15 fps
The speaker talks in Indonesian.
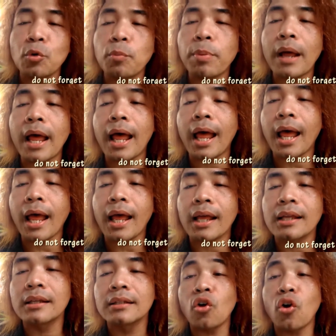
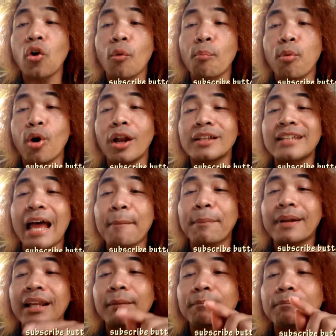lupa tombol
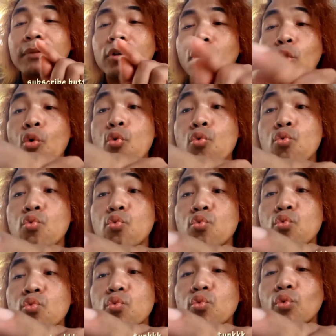subscribe tung
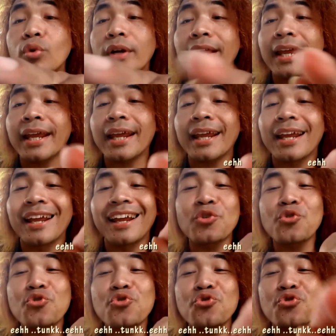eh
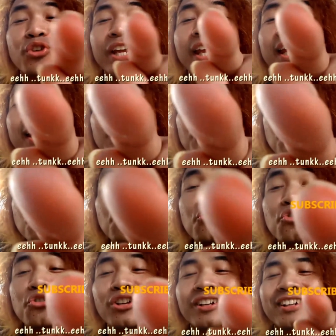tung eh
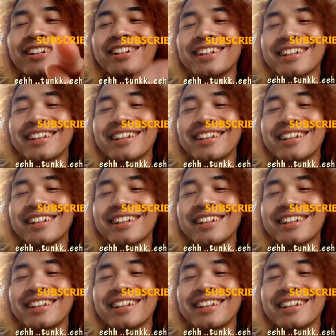tung